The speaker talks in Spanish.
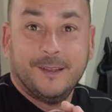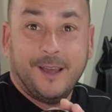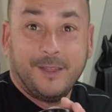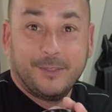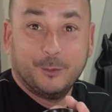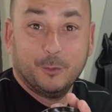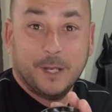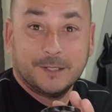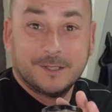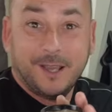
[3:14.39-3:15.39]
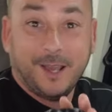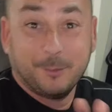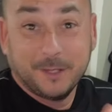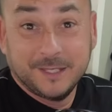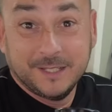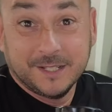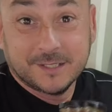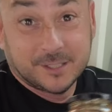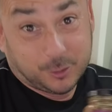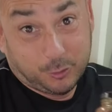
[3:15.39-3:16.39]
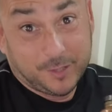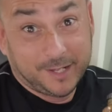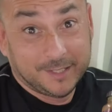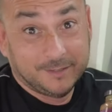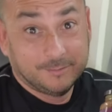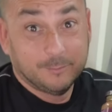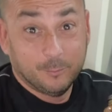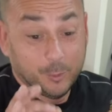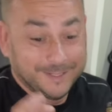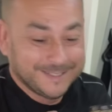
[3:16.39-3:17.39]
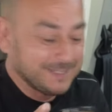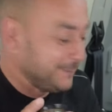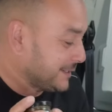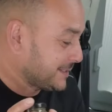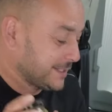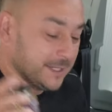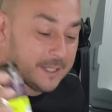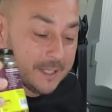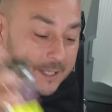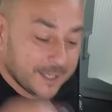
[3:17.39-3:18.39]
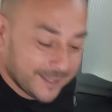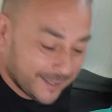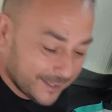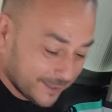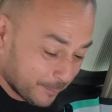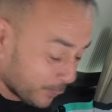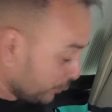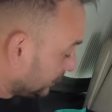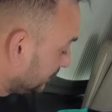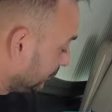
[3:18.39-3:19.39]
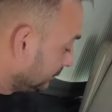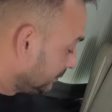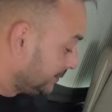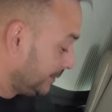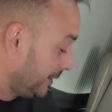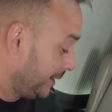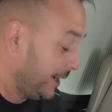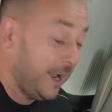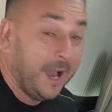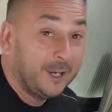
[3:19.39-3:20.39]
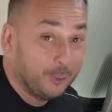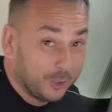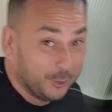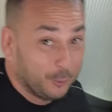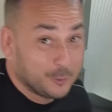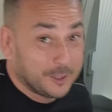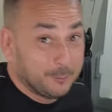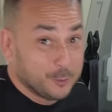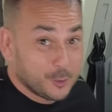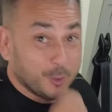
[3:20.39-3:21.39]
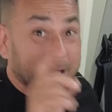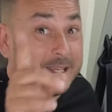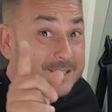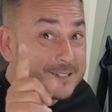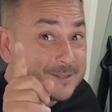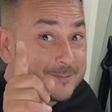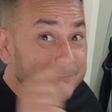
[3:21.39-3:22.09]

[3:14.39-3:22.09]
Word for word: aceitunas arbequinas, que son de aquí, buenísimas. Y por último, algo que nos gusta mucho, que es...